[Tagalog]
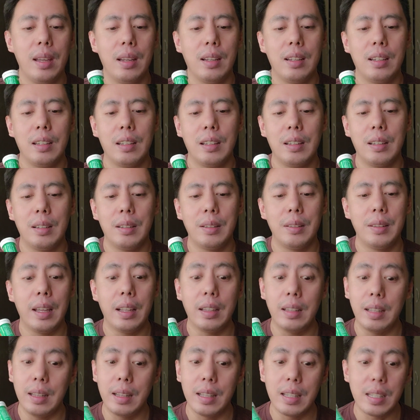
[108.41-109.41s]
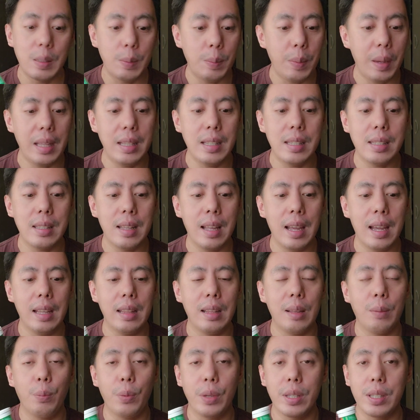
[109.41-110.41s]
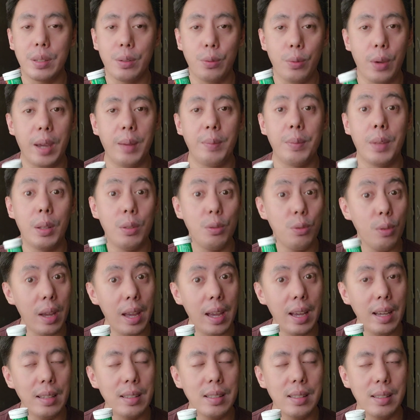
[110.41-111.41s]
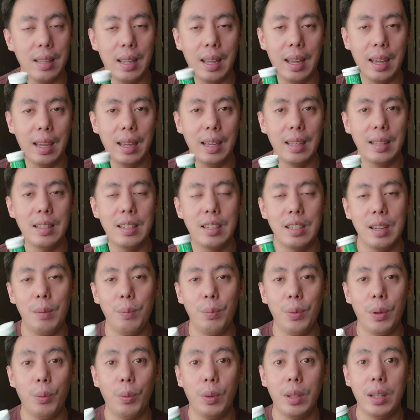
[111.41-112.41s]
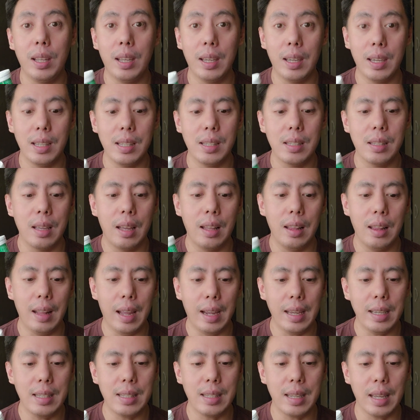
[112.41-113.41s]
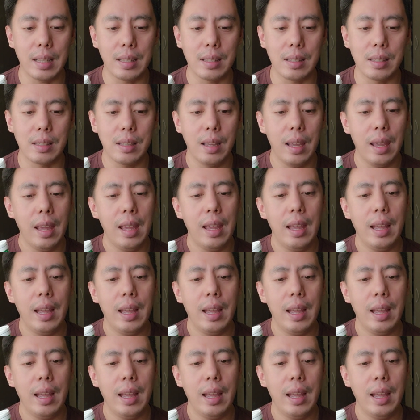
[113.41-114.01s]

uh, nagdi-dispense na ng prescribed drugs and syempre with his license.